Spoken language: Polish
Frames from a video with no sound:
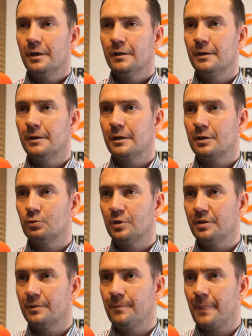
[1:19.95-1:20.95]
e,
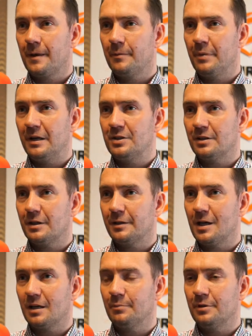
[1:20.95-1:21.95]
który mm, będzie
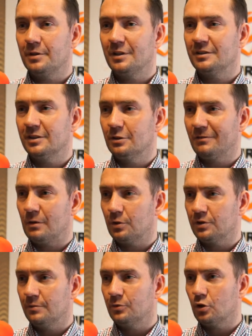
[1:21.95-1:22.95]
tak jakby decydował
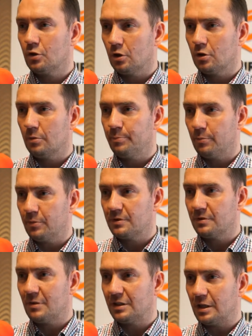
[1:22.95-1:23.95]
o tym, do kogo
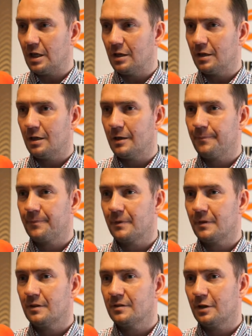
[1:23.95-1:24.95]
pomoc materialna
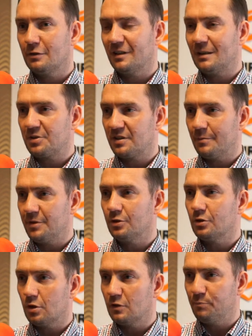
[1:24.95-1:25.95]
mm, skierowana przeze mnie,
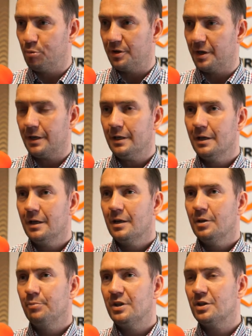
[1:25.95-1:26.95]
do kogo wpłynie.
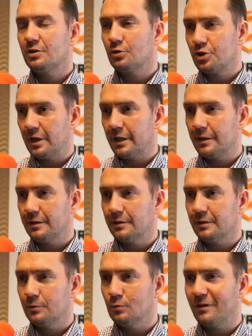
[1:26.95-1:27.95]
Będzie to szereg
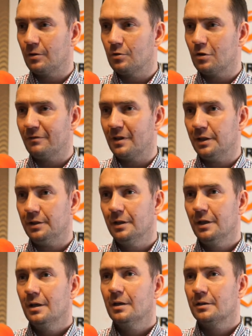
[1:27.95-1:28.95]
e, uwarunkowań.
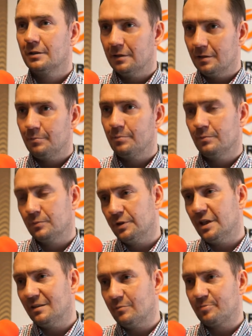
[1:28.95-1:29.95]

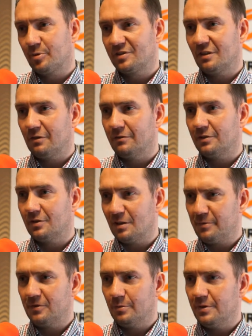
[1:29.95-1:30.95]
Jednym z podstawowych to
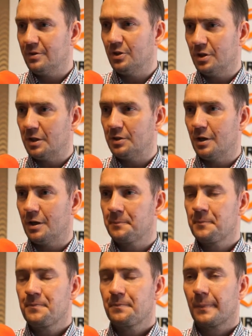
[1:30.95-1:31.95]
na pewno będzie średnia,
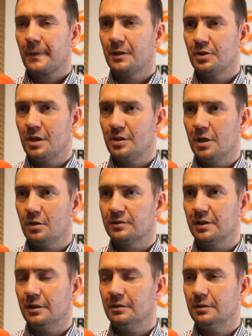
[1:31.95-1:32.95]
średnia
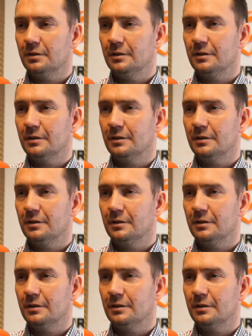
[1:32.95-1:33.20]
ocen.